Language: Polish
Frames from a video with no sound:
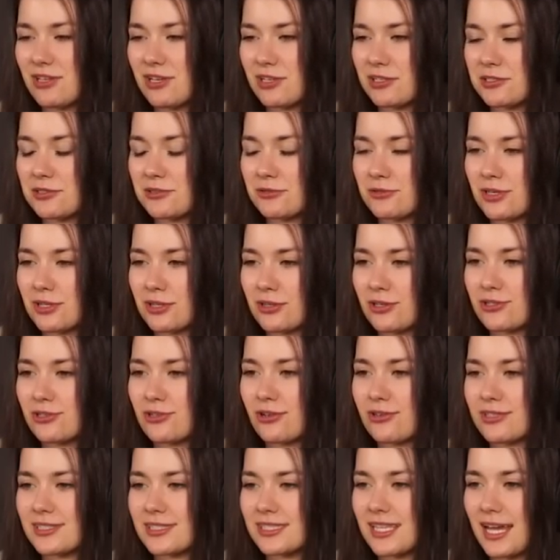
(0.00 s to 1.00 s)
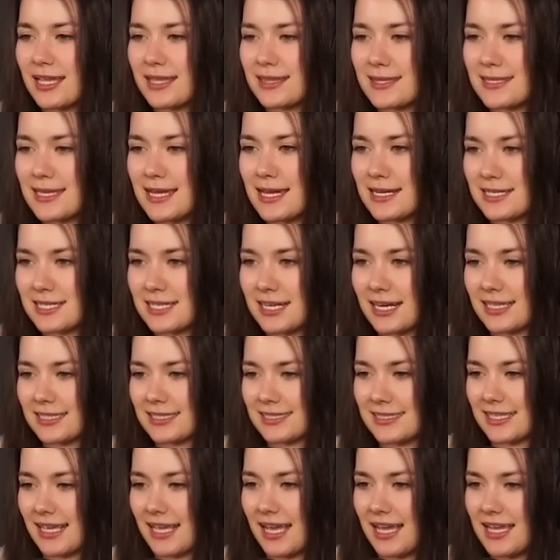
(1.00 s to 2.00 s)
mnie kciuki, to jest ostatnia
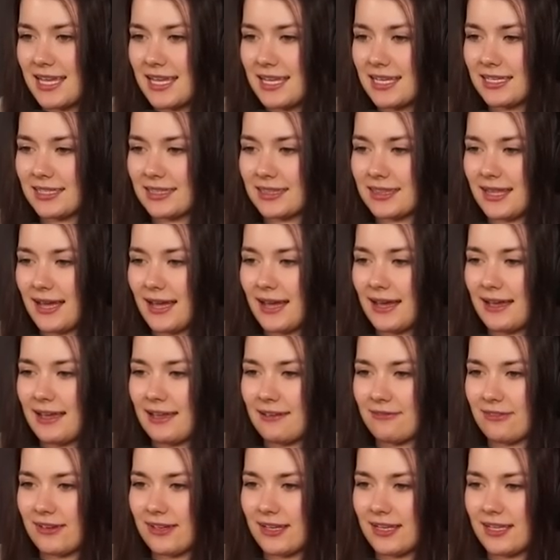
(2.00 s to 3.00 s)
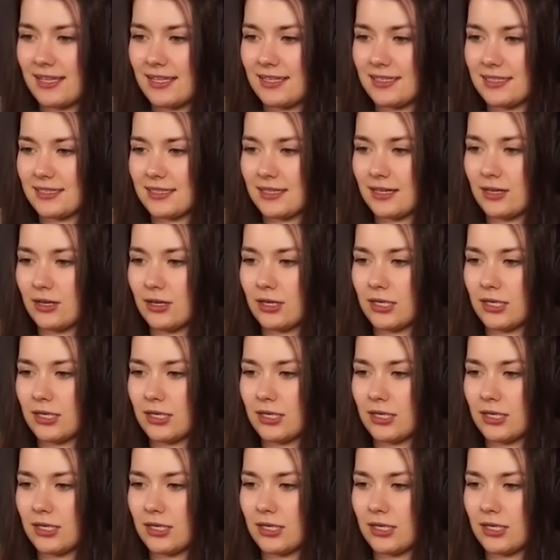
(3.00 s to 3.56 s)
szansa dla Eweli.